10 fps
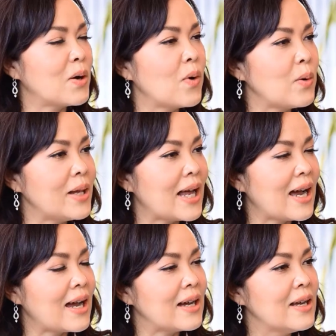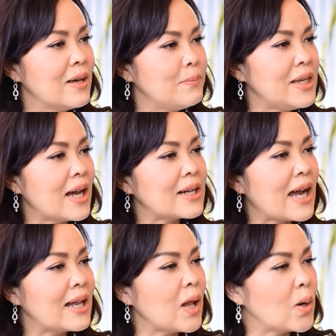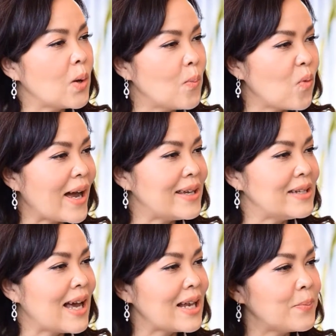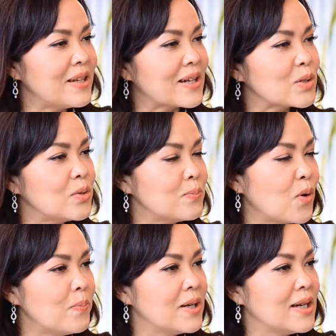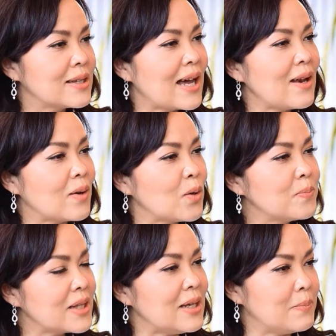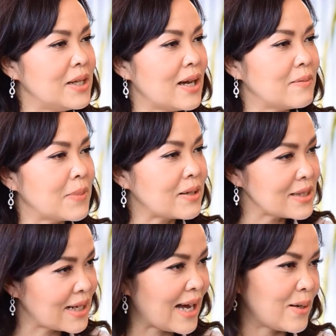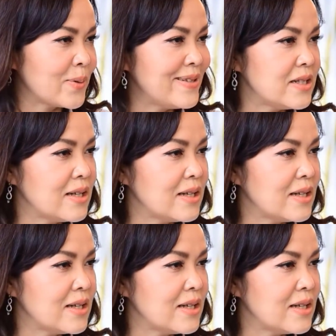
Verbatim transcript: เพราะว่าเวลามีอาการหลอดลมไวได้รับสิ่งกระตุ้นปุ๊บ ถ้าหลอดลมตีบเนี่ยมันก็จะขาดออกซิเจ